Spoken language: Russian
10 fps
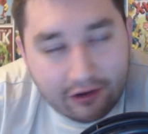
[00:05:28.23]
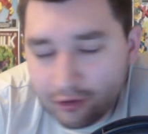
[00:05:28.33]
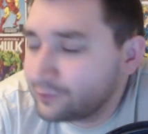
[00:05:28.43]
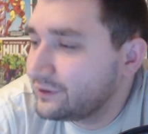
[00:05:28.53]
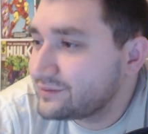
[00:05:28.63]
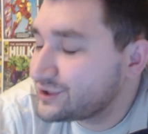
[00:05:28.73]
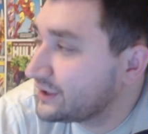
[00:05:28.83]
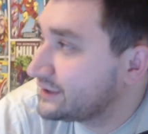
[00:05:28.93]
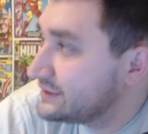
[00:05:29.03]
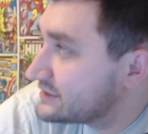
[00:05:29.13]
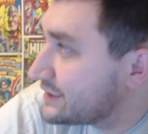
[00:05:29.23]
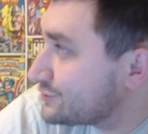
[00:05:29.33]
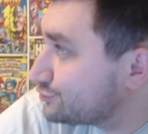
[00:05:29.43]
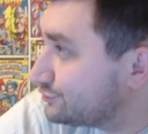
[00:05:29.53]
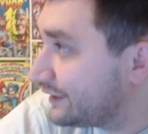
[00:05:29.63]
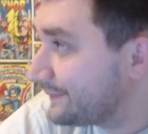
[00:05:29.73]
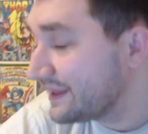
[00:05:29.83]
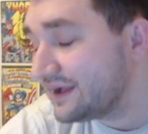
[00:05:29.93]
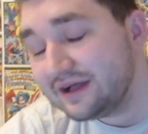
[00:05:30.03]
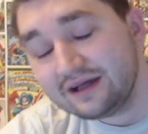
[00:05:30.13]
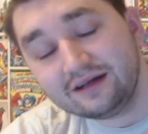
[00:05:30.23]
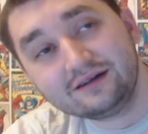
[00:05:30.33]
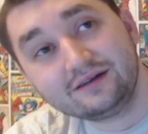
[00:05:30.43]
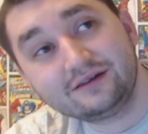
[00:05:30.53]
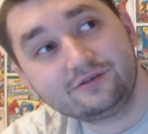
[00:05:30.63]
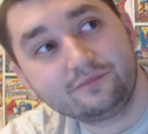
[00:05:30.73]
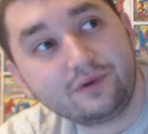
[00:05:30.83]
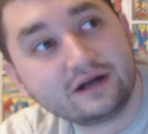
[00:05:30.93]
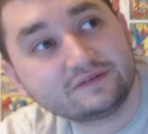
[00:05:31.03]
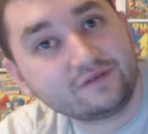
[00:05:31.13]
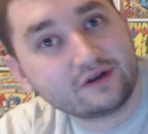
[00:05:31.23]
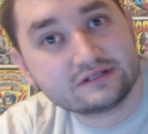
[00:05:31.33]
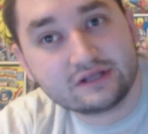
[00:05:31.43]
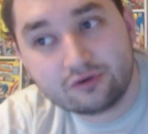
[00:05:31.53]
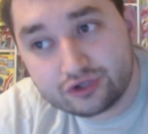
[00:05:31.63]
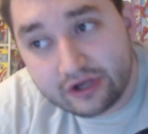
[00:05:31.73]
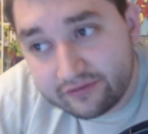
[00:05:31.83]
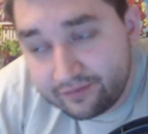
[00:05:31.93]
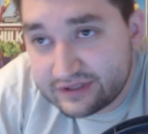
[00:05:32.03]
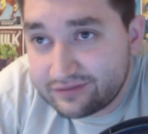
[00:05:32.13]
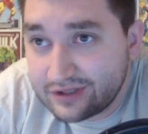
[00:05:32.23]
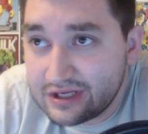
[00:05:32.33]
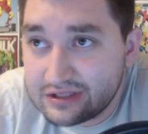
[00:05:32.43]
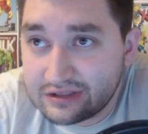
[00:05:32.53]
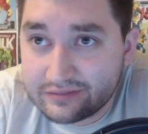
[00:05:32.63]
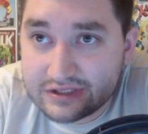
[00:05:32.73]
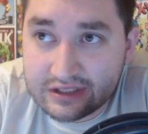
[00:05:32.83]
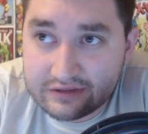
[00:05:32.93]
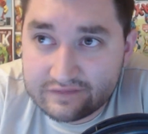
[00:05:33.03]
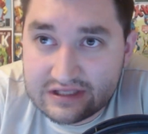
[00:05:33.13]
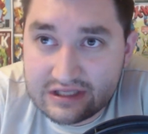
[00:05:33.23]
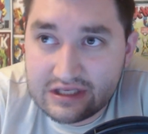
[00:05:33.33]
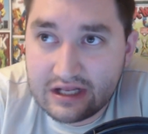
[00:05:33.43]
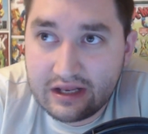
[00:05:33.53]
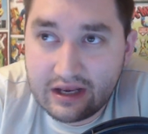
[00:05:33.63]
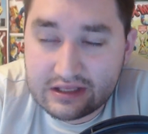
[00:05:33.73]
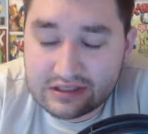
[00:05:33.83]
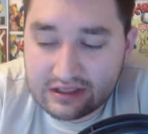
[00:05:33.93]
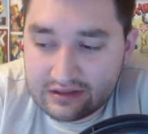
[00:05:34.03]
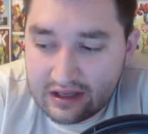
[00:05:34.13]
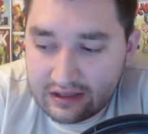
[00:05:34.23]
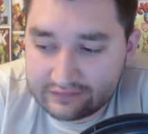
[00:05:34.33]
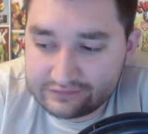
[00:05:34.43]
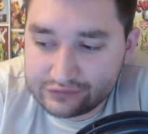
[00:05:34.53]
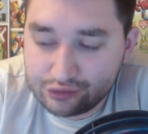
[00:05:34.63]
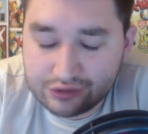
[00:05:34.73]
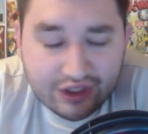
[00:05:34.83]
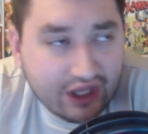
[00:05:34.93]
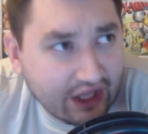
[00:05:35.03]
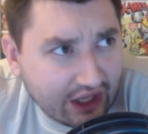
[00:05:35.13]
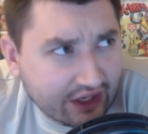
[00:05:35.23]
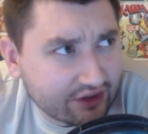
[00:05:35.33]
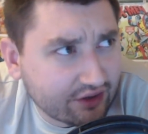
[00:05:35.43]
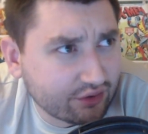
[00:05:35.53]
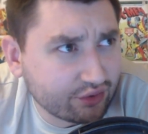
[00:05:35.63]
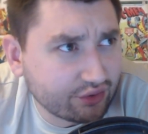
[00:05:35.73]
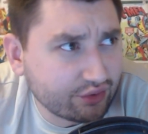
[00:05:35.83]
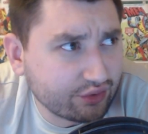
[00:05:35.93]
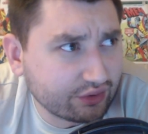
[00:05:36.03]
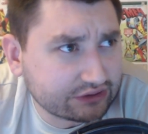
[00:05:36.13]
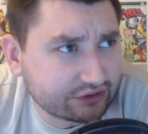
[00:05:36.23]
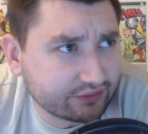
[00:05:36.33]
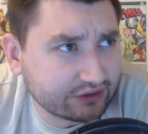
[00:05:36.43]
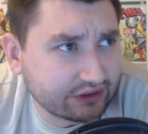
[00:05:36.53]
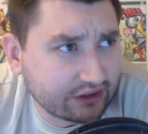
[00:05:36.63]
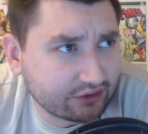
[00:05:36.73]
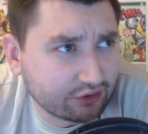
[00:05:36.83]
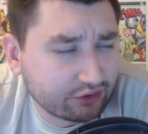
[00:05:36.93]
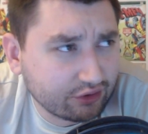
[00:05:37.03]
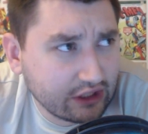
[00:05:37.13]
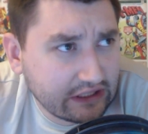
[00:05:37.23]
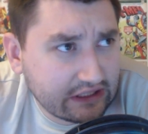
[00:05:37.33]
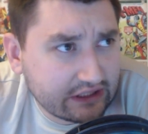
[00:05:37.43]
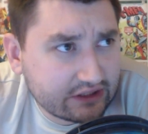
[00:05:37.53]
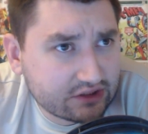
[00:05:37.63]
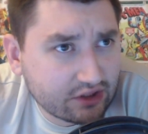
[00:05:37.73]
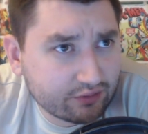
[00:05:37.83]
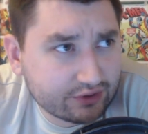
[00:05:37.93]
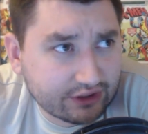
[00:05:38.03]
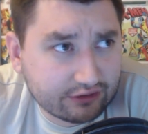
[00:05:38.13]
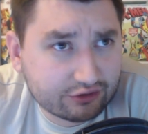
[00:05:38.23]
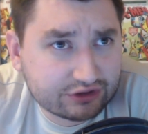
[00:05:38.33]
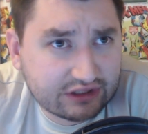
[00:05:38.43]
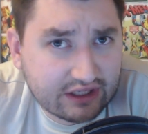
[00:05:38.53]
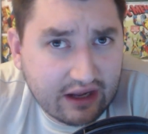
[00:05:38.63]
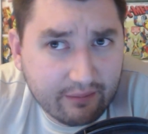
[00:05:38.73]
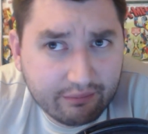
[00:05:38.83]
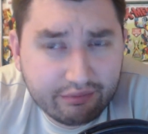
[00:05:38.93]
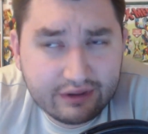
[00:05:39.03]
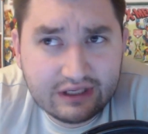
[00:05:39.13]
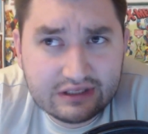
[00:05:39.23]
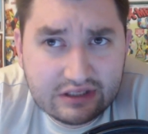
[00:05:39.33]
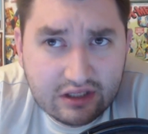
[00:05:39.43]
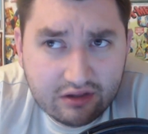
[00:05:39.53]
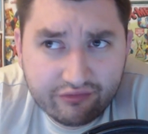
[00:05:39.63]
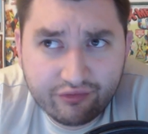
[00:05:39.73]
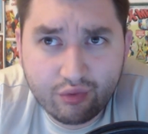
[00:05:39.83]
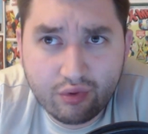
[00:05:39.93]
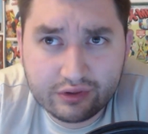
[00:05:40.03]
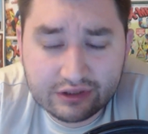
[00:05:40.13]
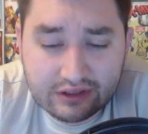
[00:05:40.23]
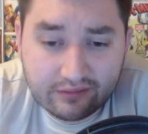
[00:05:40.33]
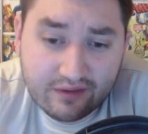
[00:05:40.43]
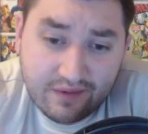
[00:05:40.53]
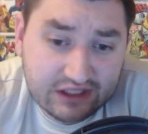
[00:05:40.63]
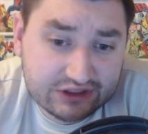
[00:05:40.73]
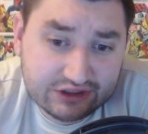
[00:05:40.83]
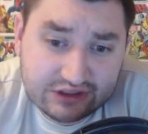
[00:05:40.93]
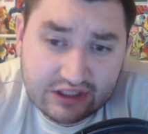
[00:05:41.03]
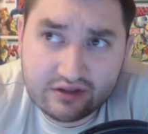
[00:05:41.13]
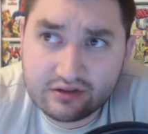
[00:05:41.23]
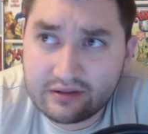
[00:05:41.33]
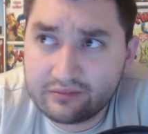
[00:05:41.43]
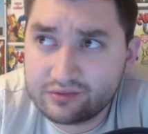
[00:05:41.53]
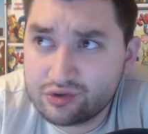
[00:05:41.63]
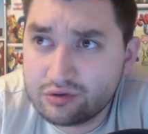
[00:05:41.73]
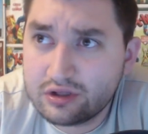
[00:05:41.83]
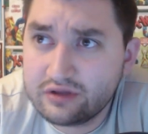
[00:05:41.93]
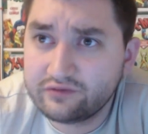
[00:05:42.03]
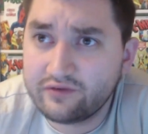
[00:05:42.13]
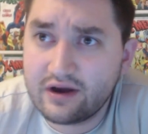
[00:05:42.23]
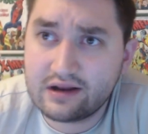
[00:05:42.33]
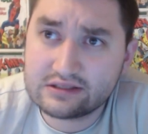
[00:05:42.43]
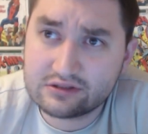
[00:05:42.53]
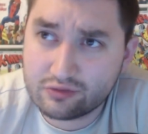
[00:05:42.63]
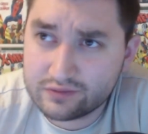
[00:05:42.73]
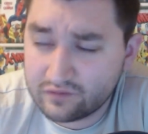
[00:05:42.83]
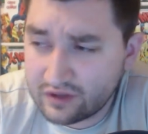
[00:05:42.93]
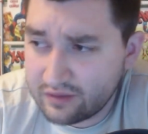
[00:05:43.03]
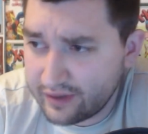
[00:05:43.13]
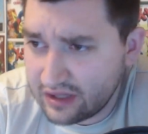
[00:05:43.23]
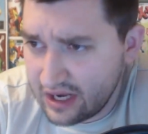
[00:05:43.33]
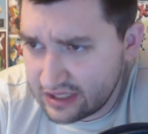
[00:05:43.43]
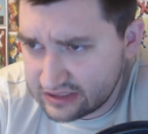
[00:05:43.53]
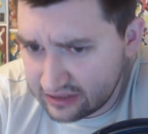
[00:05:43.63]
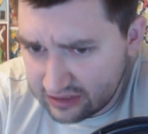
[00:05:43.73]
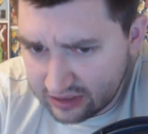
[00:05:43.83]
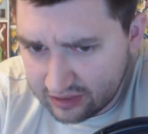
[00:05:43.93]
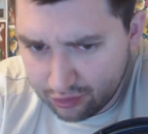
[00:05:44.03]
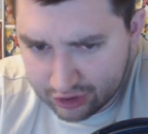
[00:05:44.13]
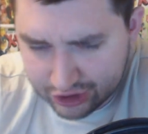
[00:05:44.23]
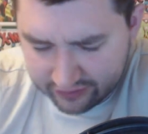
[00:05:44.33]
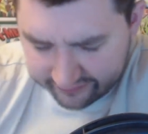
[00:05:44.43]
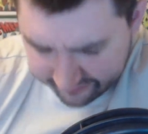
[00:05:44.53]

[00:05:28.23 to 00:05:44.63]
Вот нам же так не скажут, да? Э, бак в два раза дороже, а вы посмотрите, там цены взлетели резко на всю технику, особенно которую из-за рубежа. То есть это компы, телефоны, там опять же цены там чуть ли не в два раза, собственно, и поднялись, а где-то и больше, чем в два